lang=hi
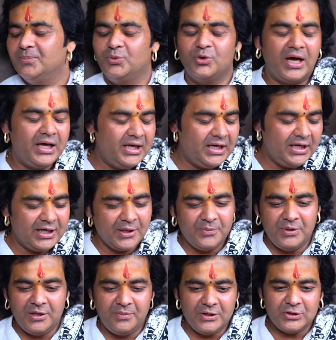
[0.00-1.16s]
बुराई
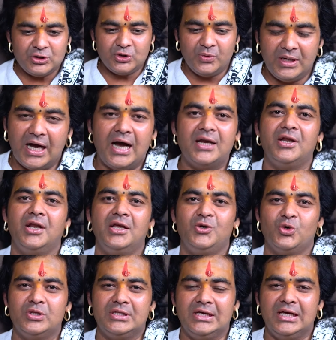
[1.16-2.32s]
कभी भी स्वीकार्य नहीं
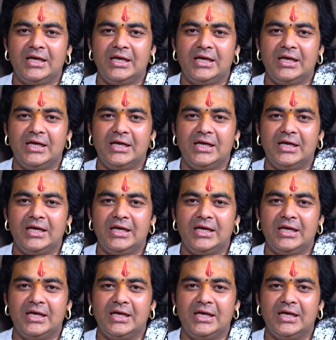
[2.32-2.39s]
होती